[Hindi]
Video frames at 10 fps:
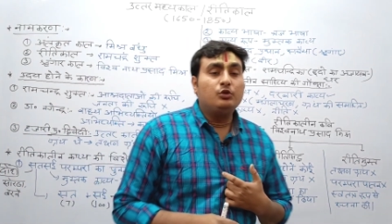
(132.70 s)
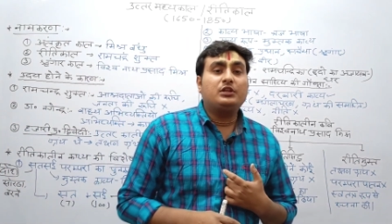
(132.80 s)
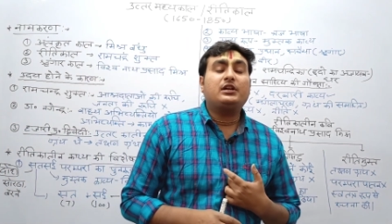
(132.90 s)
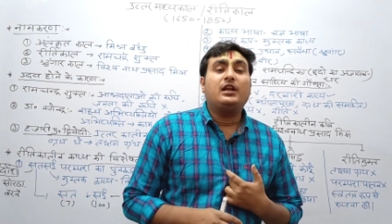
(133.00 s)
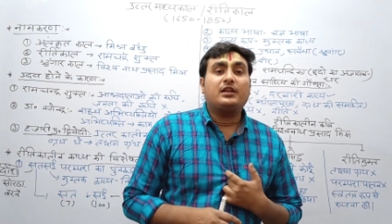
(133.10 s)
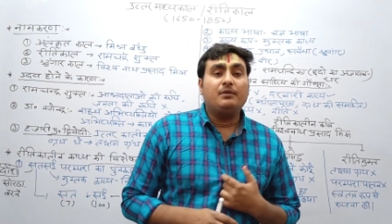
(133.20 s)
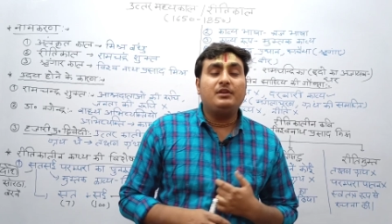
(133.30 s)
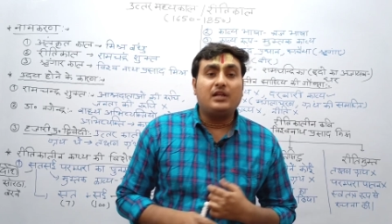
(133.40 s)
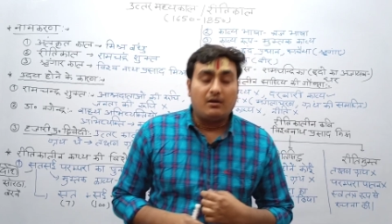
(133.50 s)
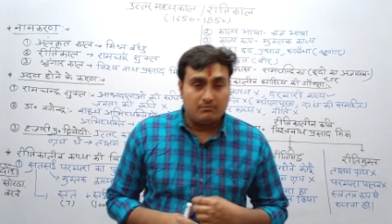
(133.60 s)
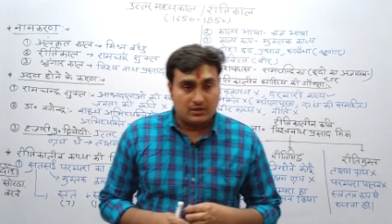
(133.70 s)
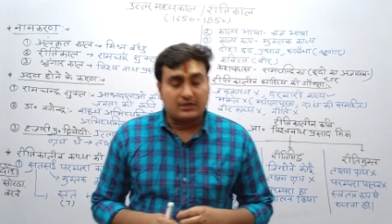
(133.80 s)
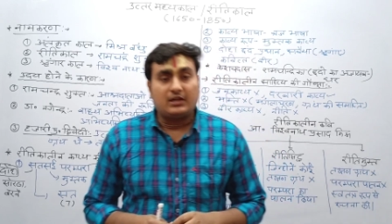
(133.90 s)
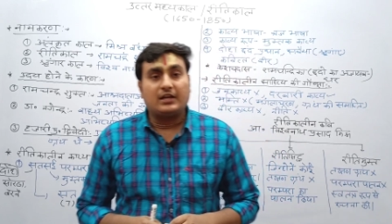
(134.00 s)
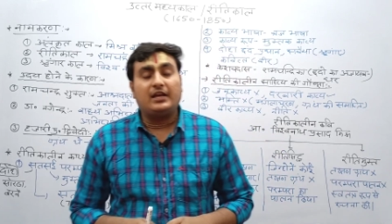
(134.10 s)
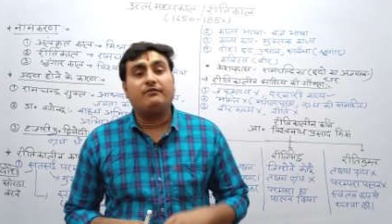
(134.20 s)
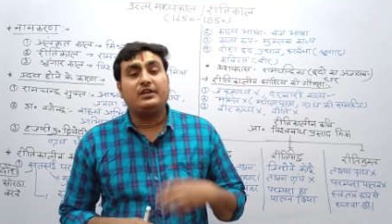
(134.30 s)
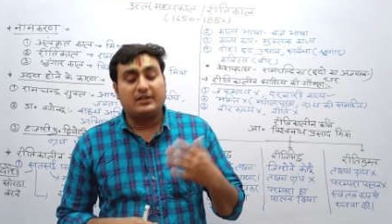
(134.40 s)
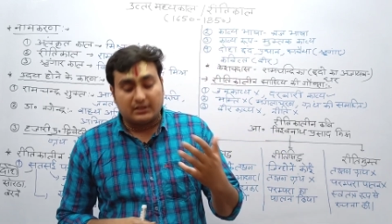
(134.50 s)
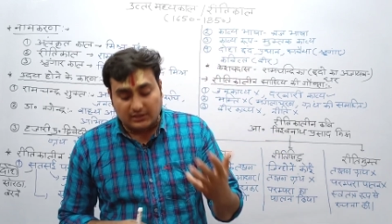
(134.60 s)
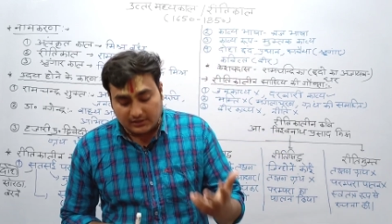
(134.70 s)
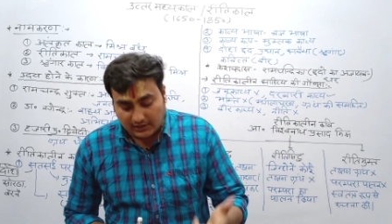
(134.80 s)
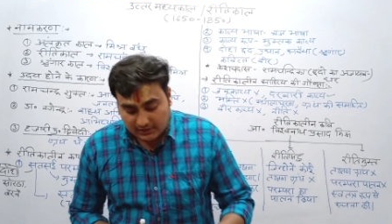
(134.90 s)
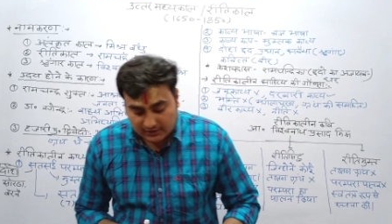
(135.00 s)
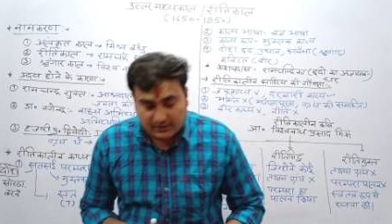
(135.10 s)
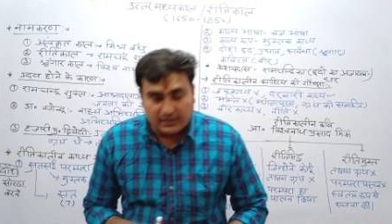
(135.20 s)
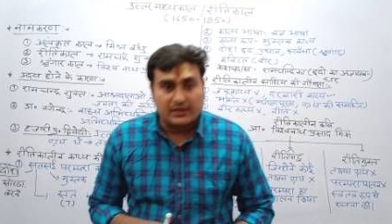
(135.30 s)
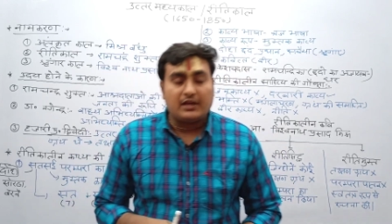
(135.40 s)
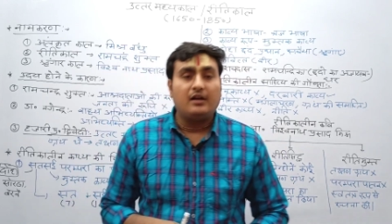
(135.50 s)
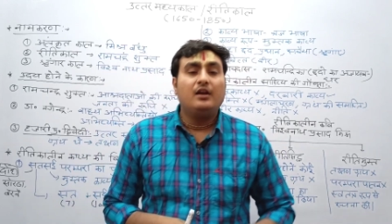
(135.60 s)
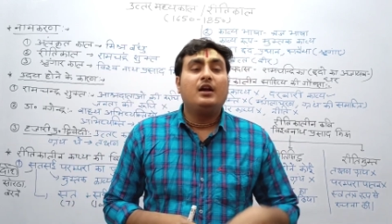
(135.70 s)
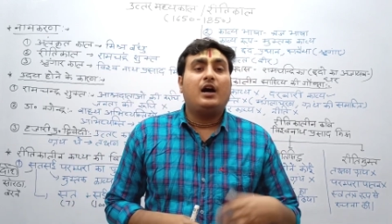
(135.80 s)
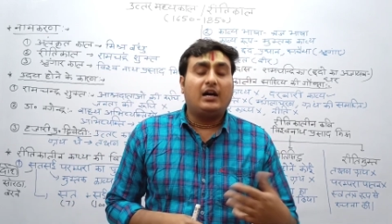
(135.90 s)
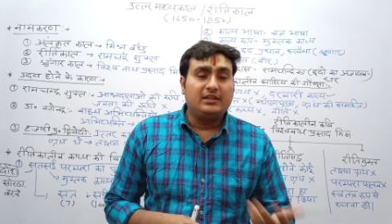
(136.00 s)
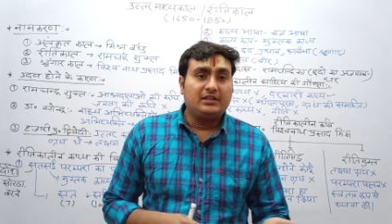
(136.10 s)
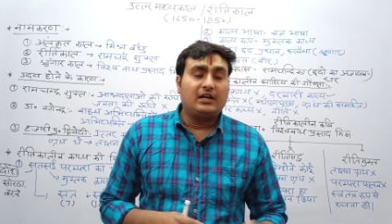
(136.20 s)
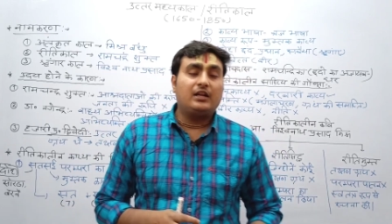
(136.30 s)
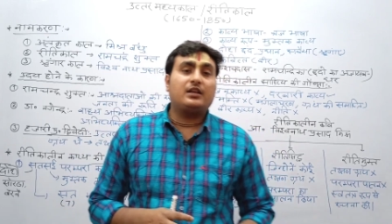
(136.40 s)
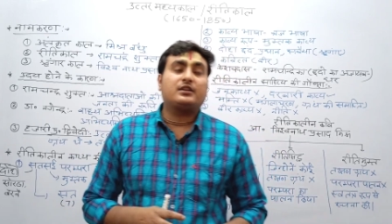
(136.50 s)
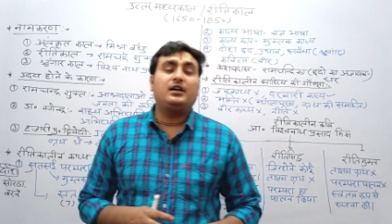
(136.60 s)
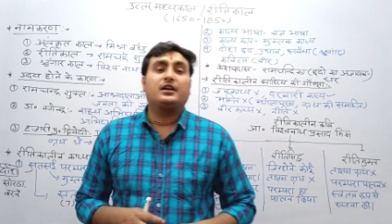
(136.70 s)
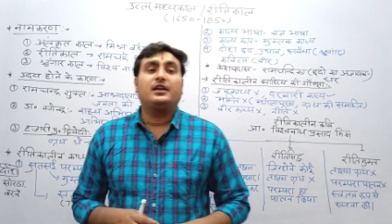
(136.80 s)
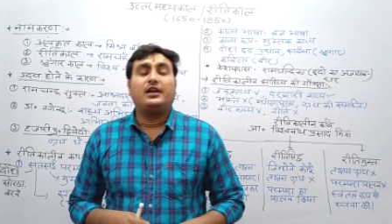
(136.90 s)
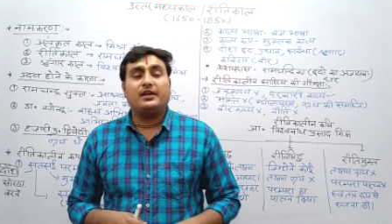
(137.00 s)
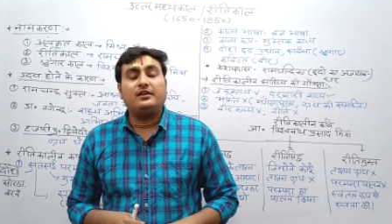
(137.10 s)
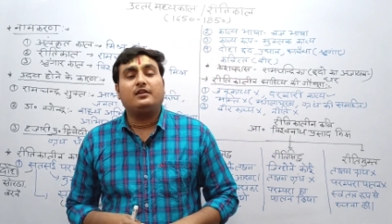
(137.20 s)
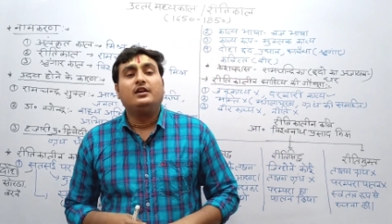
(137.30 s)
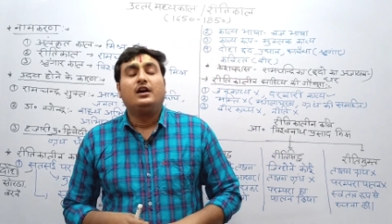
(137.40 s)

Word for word: आधुनिक काल का भी नाम रखा गया वीरगाथा काल रखा गया आदिकाल रखा गया है ना